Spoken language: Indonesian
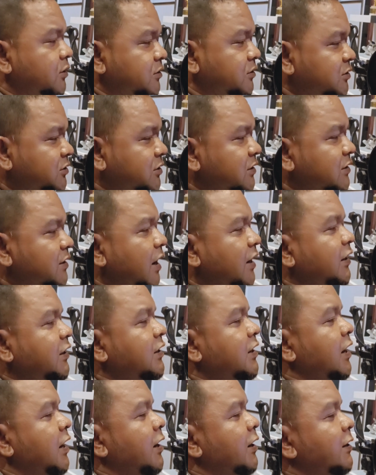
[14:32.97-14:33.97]
jika
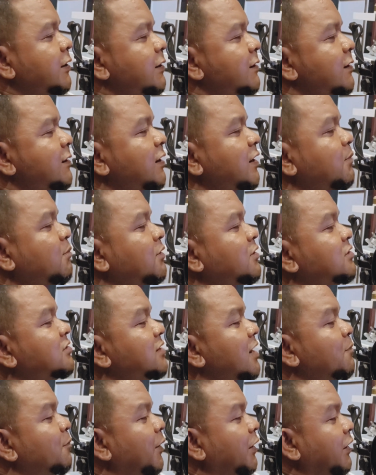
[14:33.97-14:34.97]
ia ingin
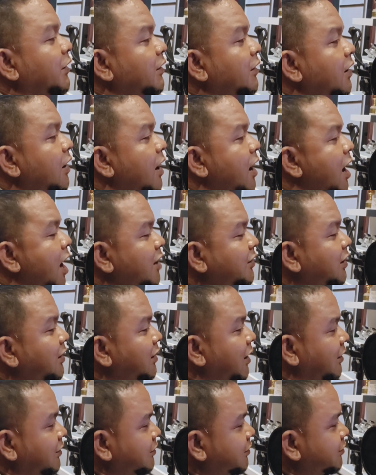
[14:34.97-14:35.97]
mencapai
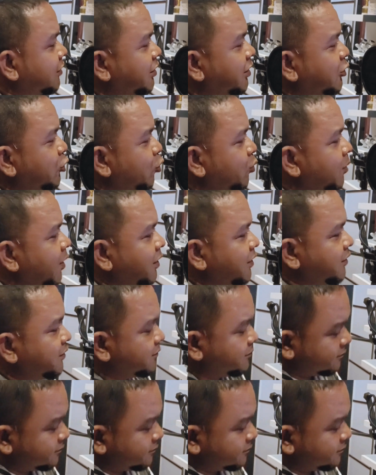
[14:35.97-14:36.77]
hakikat kehidupan.